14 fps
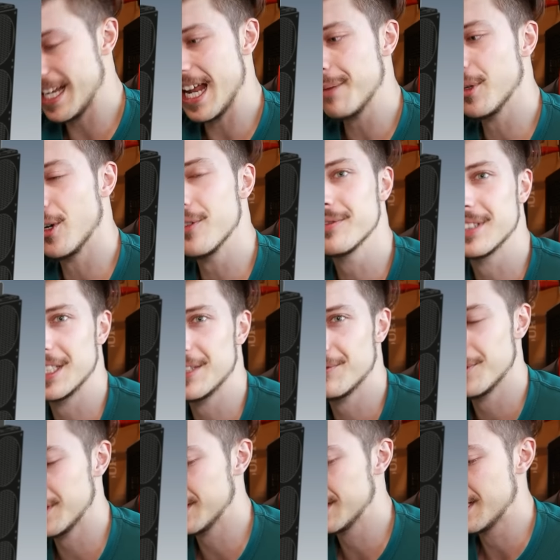der Name hoffentlich
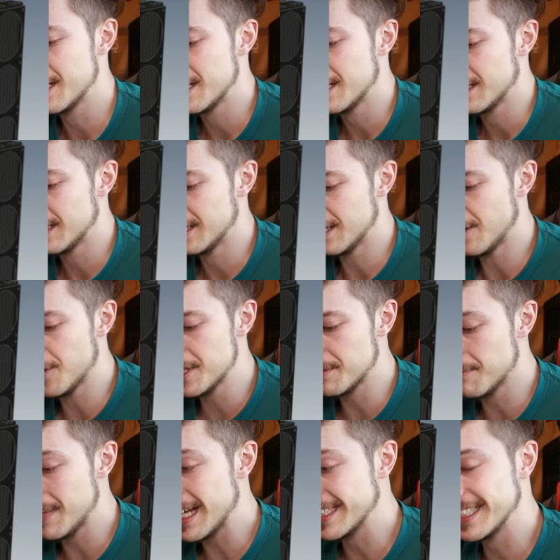für äh, euch
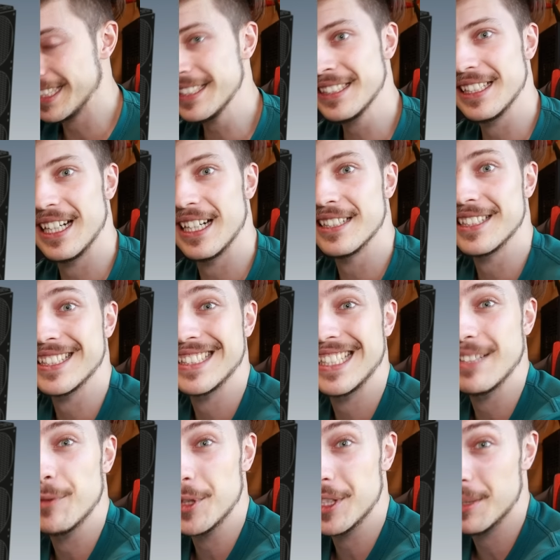mehr Sinn. Ja, das
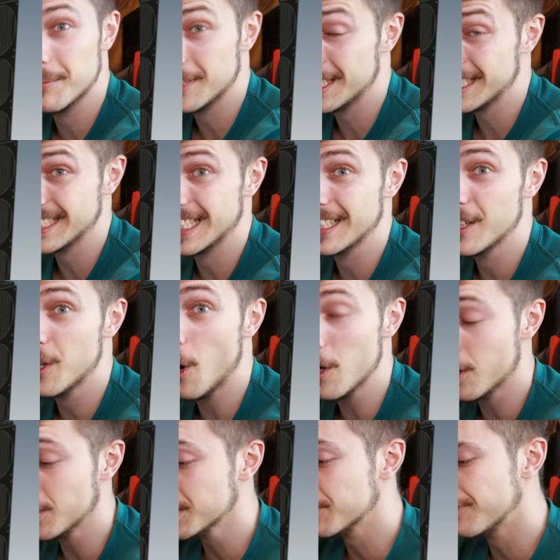Ding wird nämlich ein
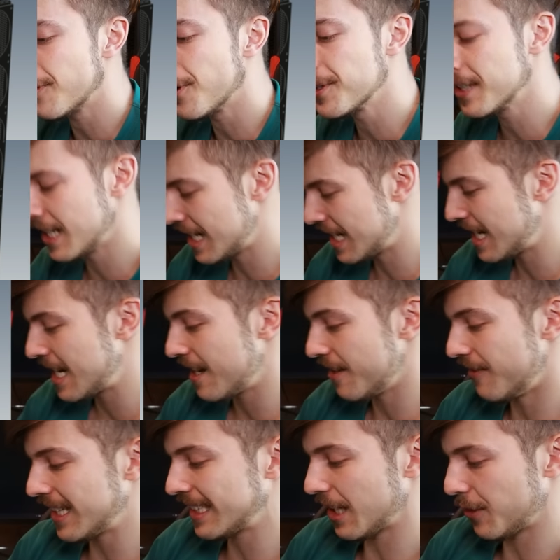Koloss von
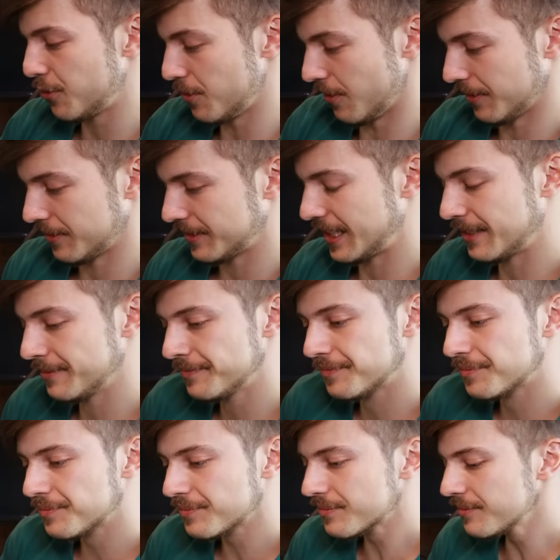Wasserkühlung. Ja,
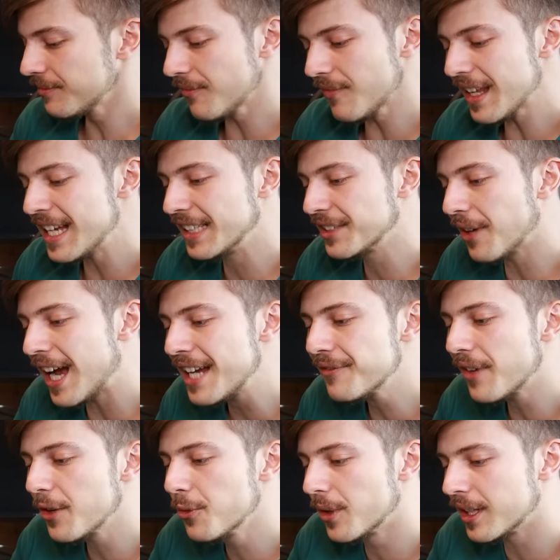also
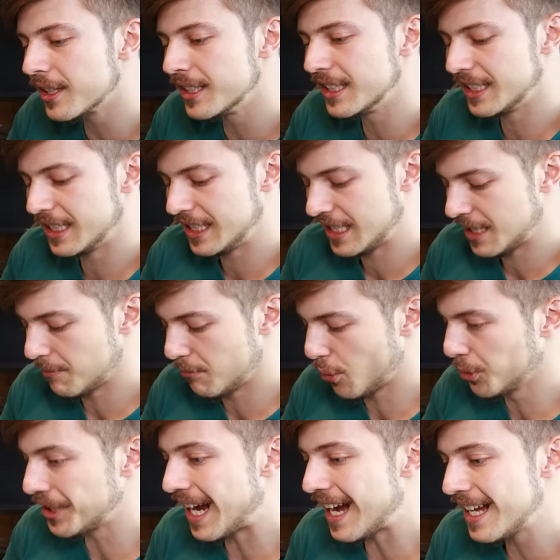einfach nur
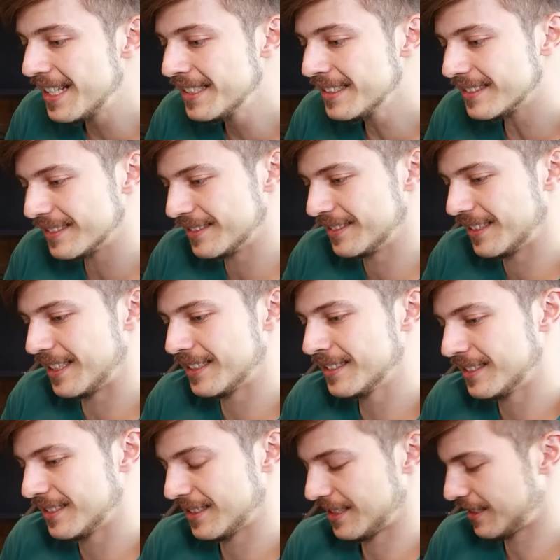brutal. Ja,
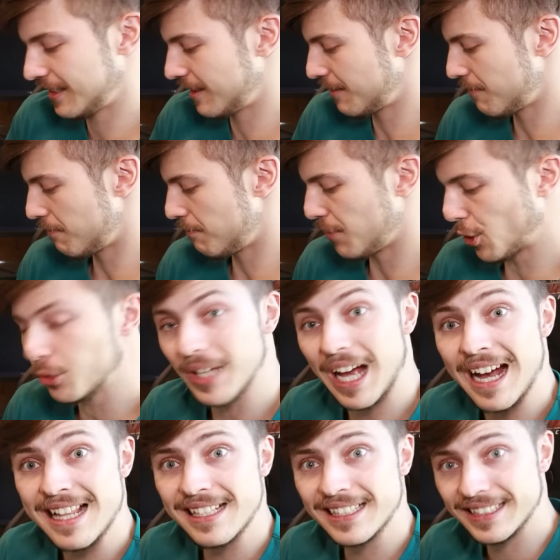
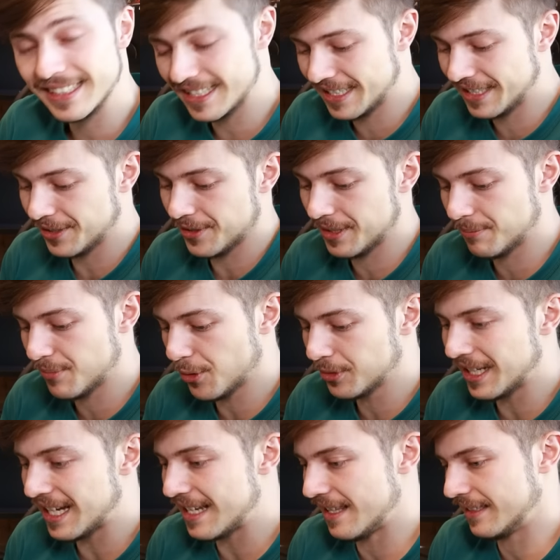brutal, sage ich euch,
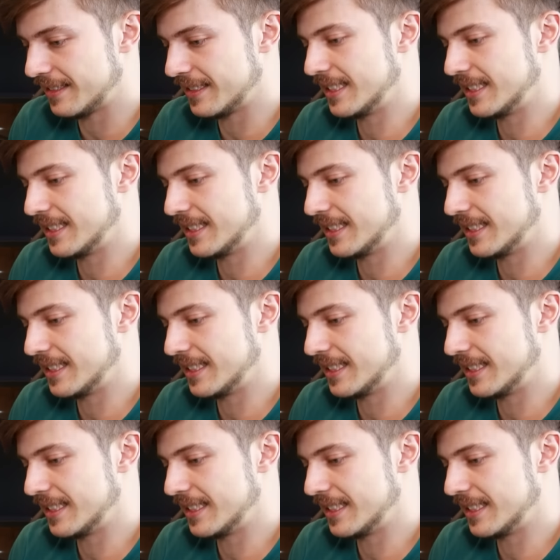brutal.